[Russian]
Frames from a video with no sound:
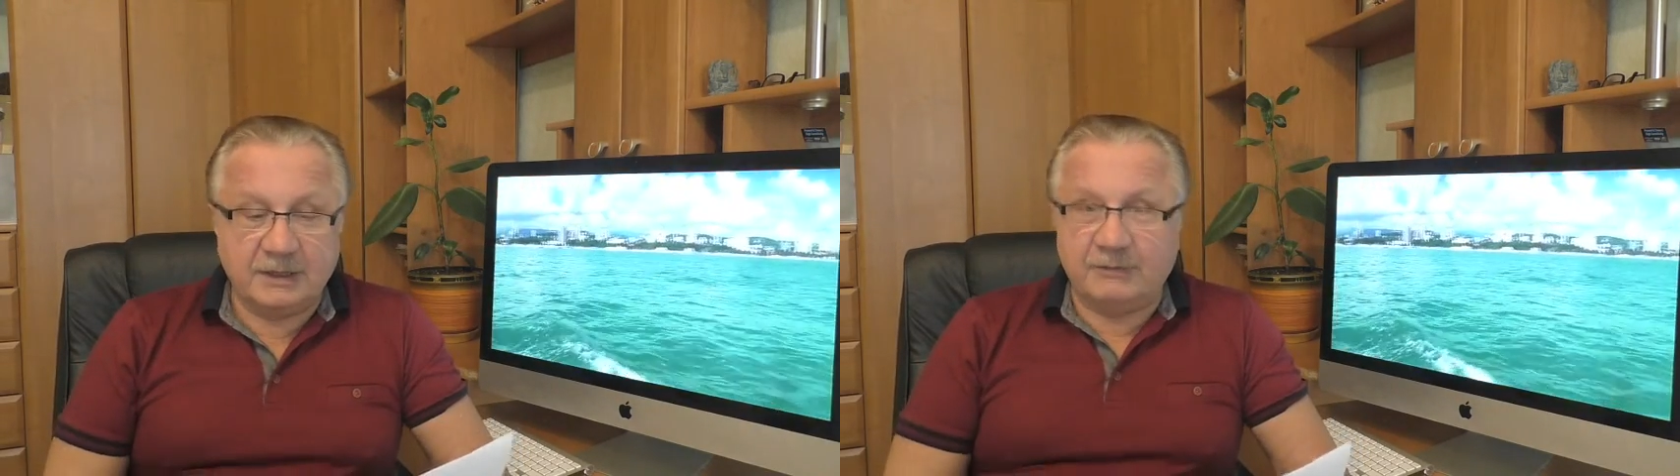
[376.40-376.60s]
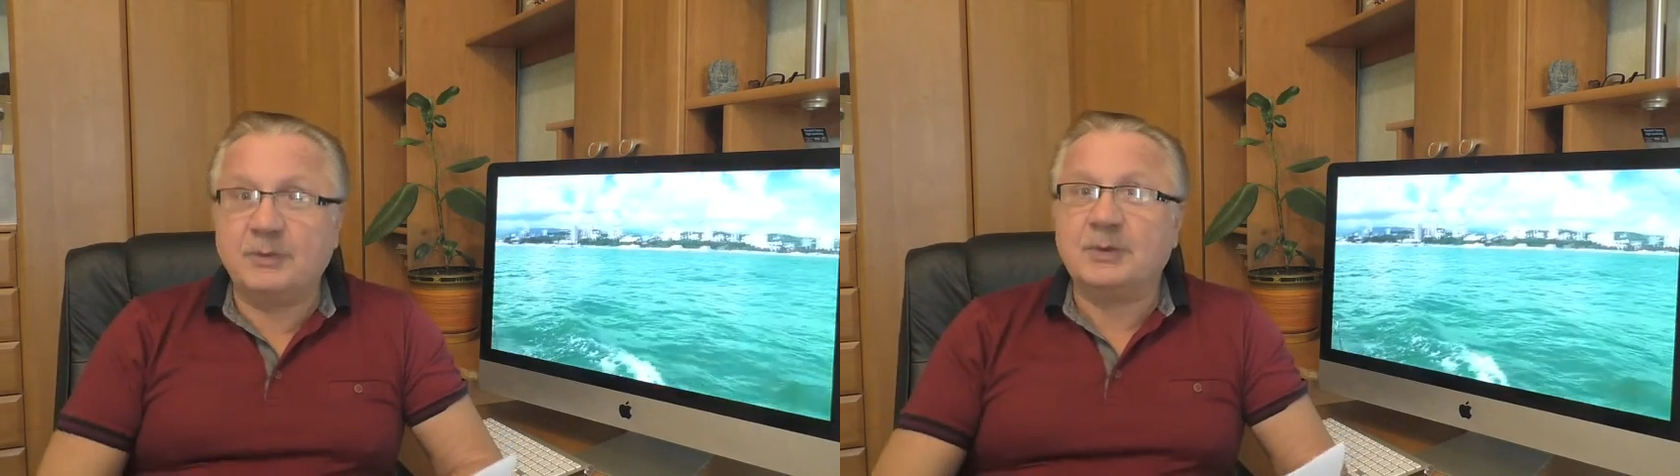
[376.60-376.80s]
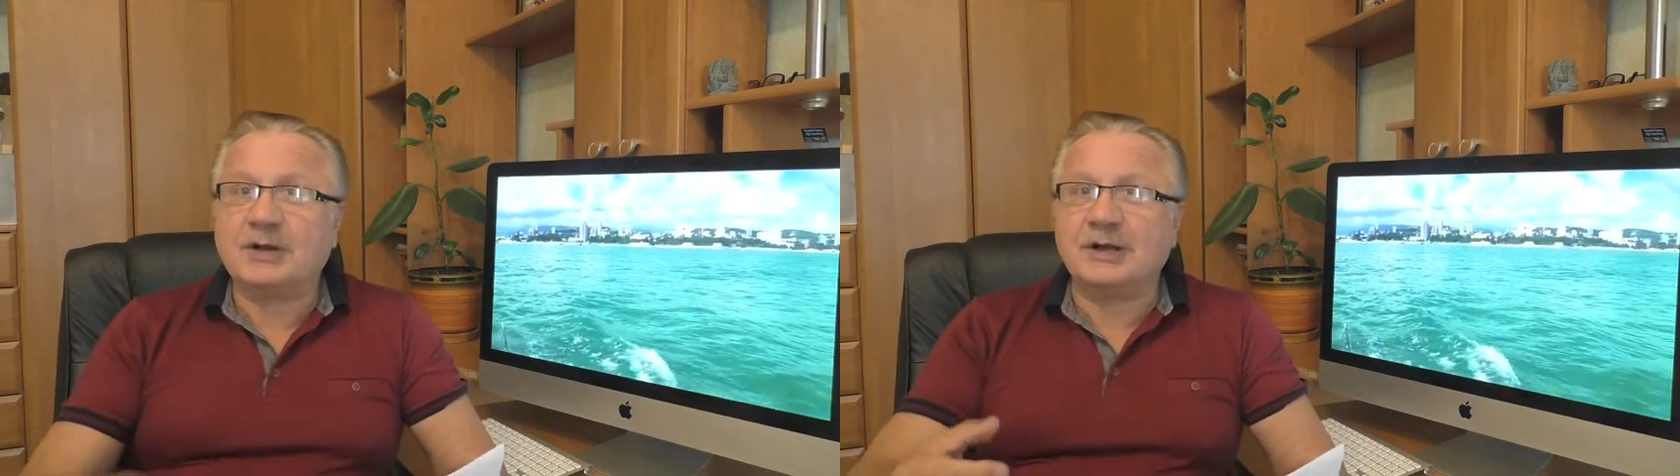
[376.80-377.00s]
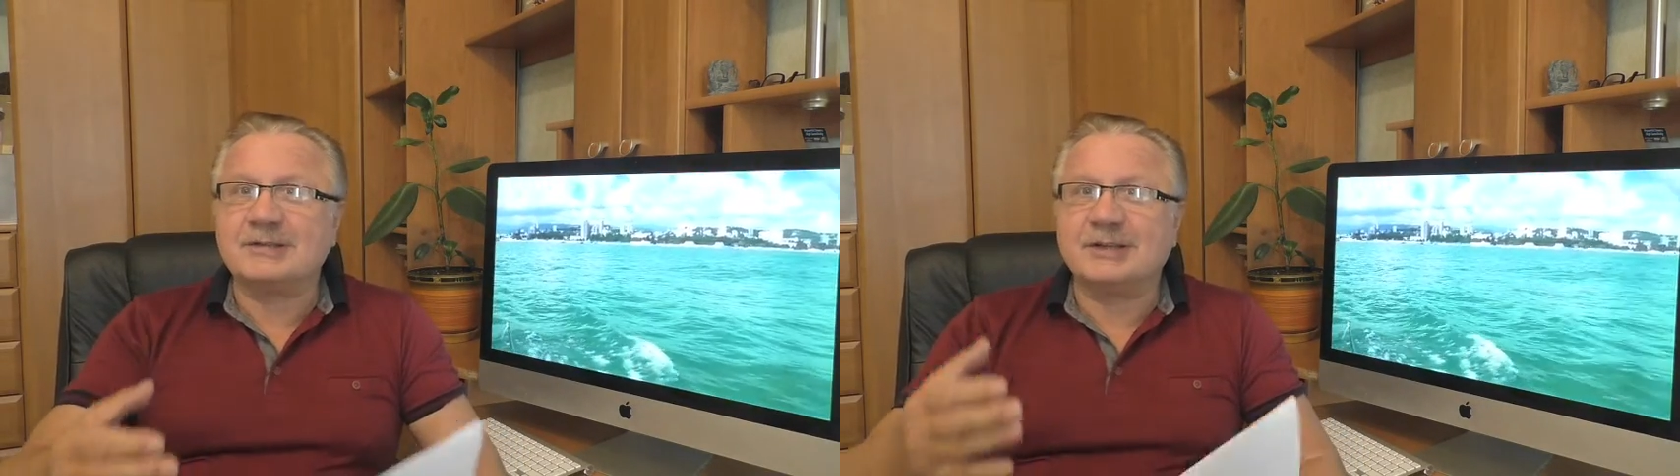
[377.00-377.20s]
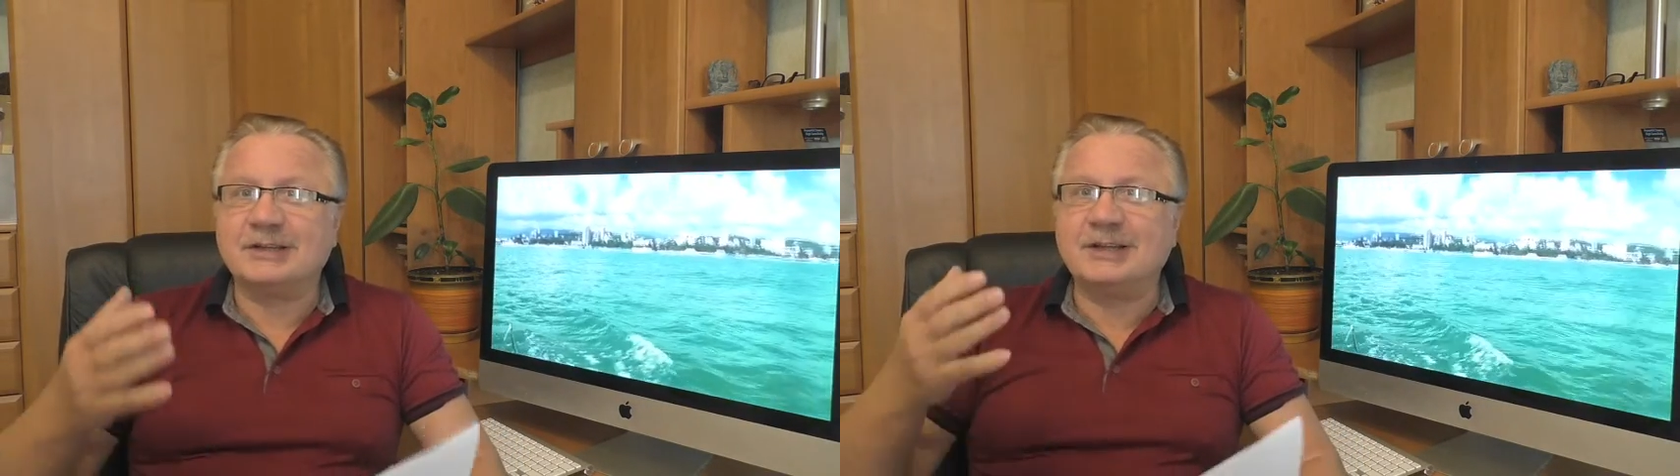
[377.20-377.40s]

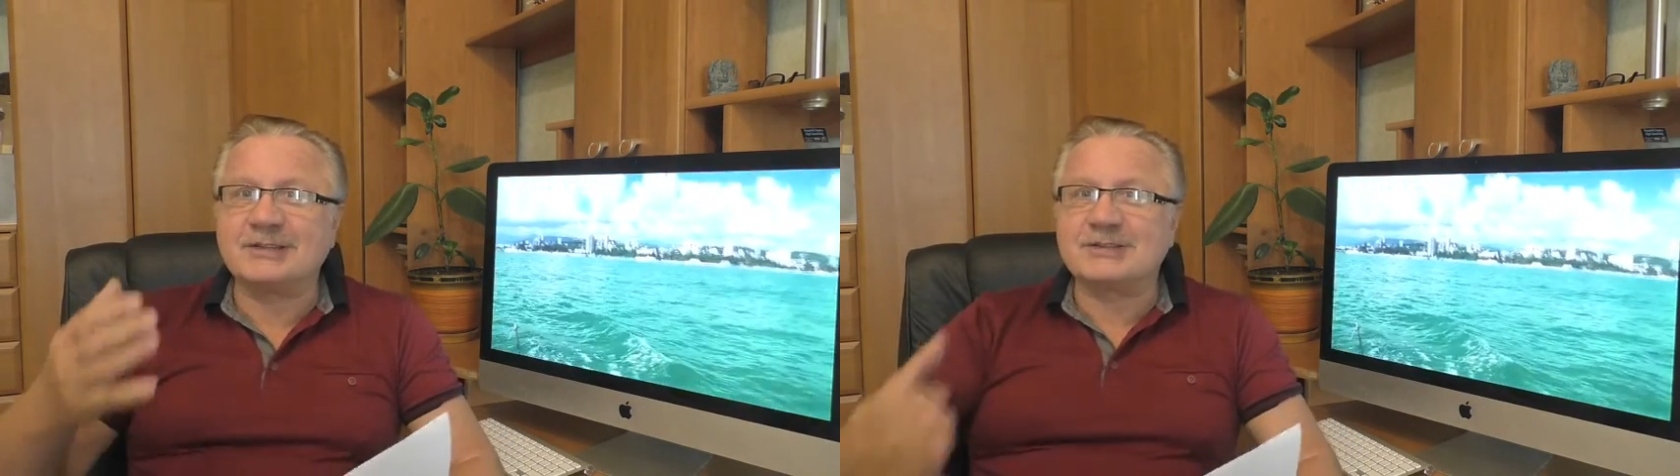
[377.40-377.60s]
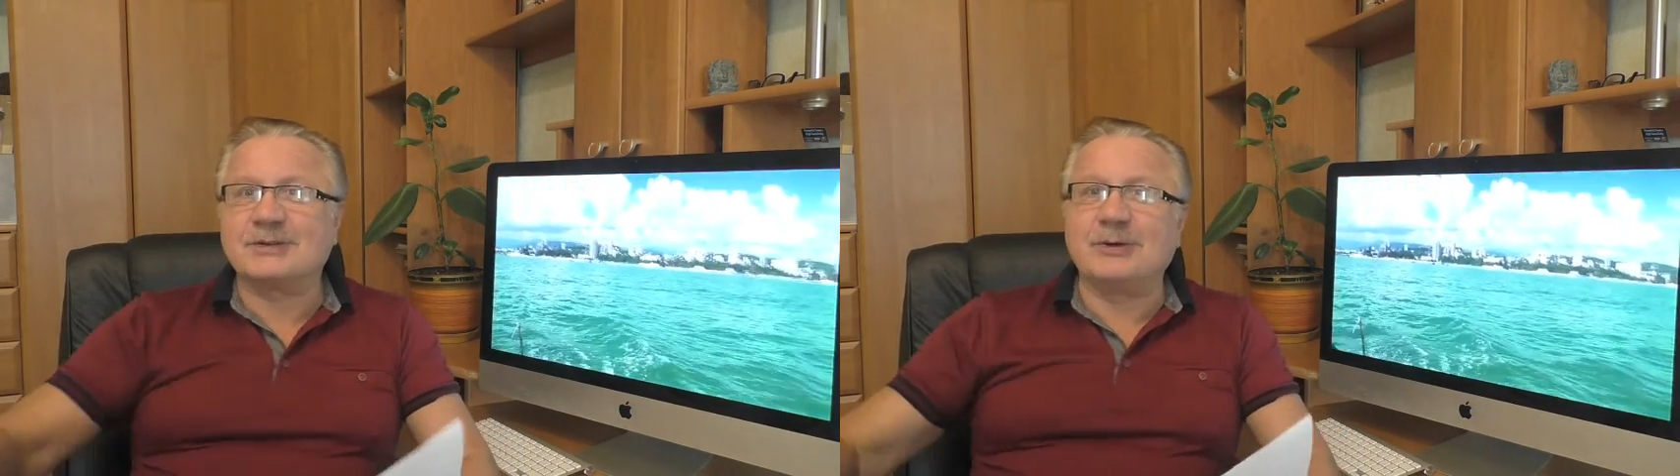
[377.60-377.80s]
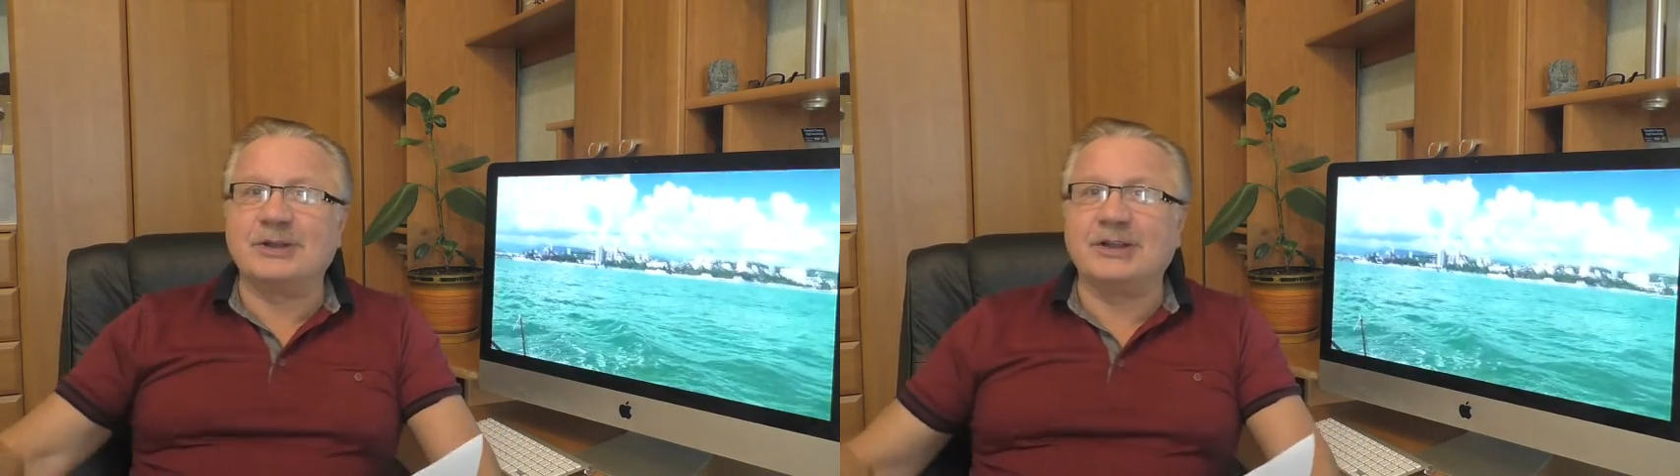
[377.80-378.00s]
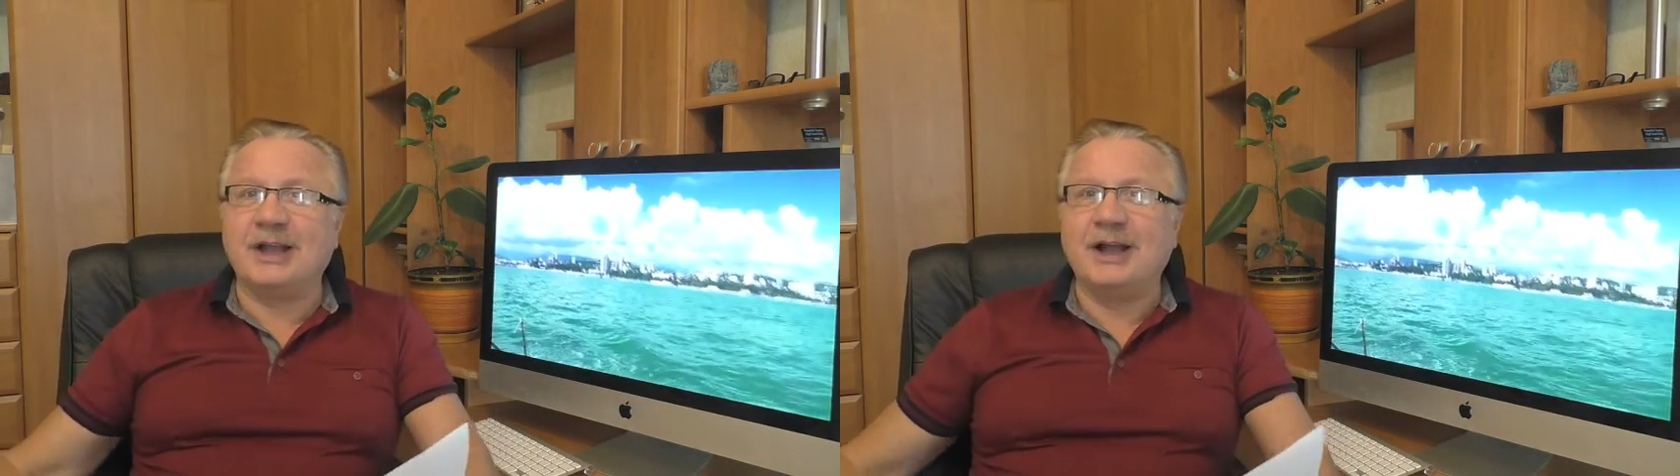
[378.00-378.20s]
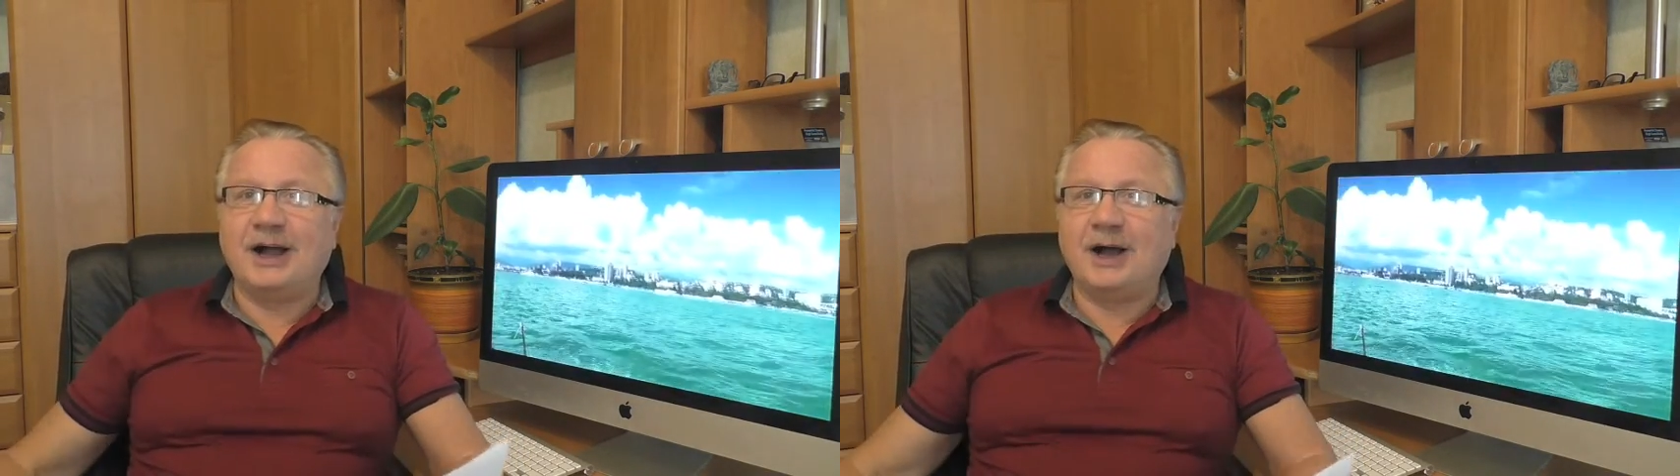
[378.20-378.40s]
Выбирать достойное